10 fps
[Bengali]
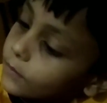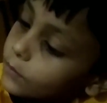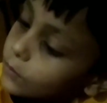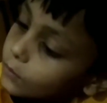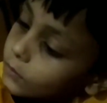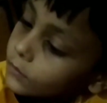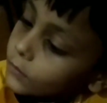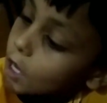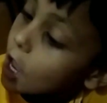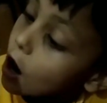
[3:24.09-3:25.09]
আমি বার্থডের
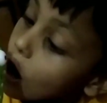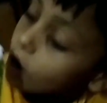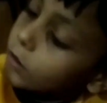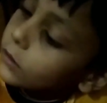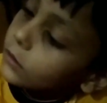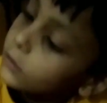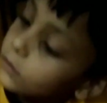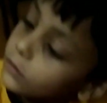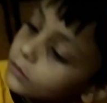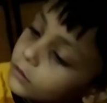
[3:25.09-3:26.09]
গিফটটা দেখাতে পারিনি
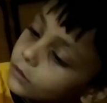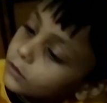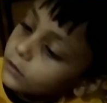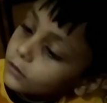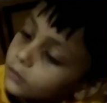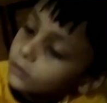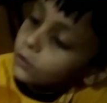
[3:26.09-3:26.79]
তাই দেখিয়ে দিলাম